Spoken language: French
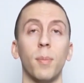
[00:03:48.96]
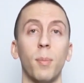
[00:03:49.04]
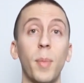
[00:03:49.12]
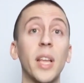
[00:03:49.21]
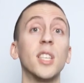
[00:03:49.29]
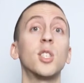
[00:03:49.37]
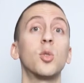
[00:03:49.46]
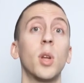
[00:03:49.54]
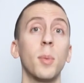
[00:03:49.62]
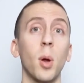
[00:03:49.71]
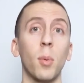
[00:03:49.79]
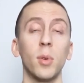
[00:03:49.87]

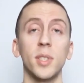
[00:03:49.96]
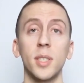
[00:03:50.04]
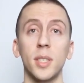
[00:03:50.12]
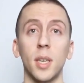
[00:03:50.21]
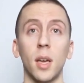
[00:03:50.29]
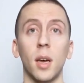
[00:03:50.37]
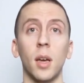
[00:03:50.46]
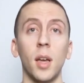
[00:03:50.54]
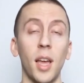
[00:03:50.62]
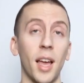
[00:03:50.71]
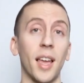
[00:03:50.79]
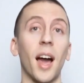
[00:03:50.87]
mainstream, comme on dit, c'est
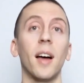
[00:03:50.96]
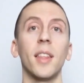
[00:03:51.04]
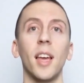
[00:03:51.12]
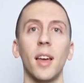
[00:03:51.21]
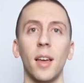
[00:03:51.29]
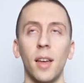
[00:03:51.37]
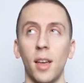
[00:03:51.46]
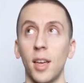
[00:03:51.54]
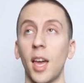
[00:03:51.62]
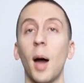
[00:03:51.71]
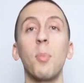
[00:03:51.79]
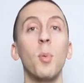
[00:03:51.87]
grande
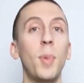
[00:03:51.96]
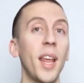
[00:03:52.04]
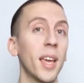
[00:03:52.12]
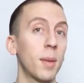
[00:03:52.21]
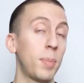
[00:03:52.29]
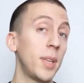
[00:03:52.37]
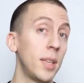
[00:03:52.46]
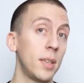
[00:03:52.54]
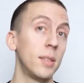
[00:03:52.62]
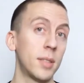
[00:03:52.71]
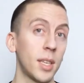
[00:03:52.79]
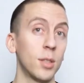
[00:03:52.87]
grand public.
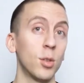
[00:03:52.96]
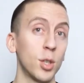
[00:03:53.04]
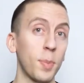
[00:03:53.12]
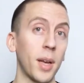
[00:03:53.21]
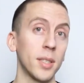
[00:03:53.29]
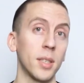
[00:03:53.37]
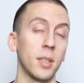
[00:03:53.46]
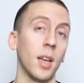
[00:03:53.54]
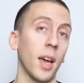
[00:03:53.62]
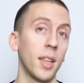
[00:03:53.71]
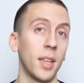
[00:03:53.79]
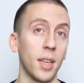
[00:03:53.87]
Puis Tinder, je pense que tu
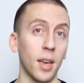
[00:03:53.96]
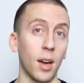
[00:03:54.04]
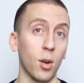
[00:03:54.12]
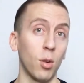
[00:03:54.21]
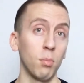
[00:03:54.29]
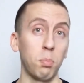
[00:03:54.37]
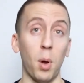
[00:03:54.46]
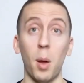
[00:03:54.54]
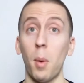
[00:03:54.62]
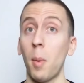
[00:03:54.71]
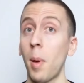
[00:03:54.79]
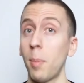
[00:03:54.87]
aurais des rencontres
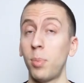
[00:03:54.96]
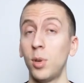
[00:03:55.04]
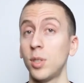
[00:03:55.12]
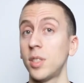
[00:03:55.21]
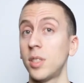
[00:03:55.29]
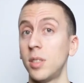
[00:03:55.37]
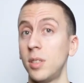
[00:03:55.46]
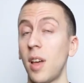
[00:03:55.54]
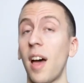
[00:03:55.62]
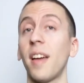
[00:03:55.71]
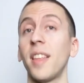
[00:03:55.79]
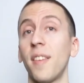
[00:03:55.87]
probablement plus
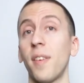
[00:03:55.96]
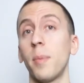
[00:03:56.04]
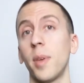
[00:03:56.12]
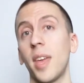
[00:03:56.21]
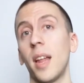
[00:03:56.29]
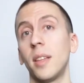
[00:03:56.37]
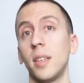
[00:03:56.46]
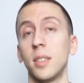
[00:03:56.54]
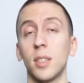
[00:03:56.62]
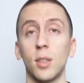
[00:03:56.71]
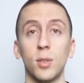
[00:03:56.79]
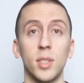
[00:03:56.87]
avec des fans de qualité
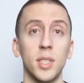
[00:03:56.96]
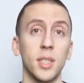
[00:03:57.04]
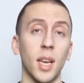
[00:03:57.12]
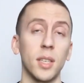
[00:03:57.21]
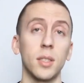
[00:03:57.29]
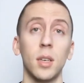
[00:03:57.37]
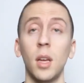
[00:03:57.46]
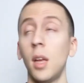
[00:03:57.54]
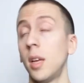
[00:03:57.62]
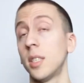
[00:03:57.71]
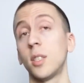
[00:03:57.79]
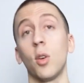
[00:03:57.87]
si tu utiliserais ça.
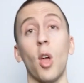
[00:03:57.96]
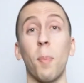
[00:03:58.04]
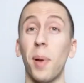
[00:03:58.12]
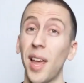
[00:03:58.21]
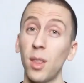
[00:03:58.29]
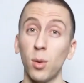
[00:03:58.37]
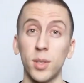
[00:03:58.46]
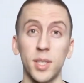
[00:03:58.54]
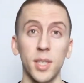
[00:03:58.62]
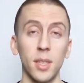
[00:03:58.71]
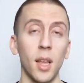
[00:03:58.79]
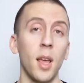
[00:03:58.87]
Sinon, il y a plein d'autres
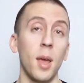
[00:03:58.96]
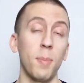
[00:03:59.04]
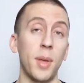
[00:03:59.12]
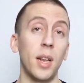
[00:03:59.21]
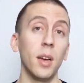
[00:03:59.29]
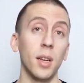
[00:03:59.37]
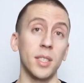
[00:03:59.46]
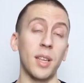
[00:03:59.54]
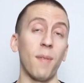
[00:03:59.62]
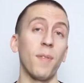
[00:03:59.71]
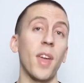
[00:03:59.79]
sites. Puis là, ça me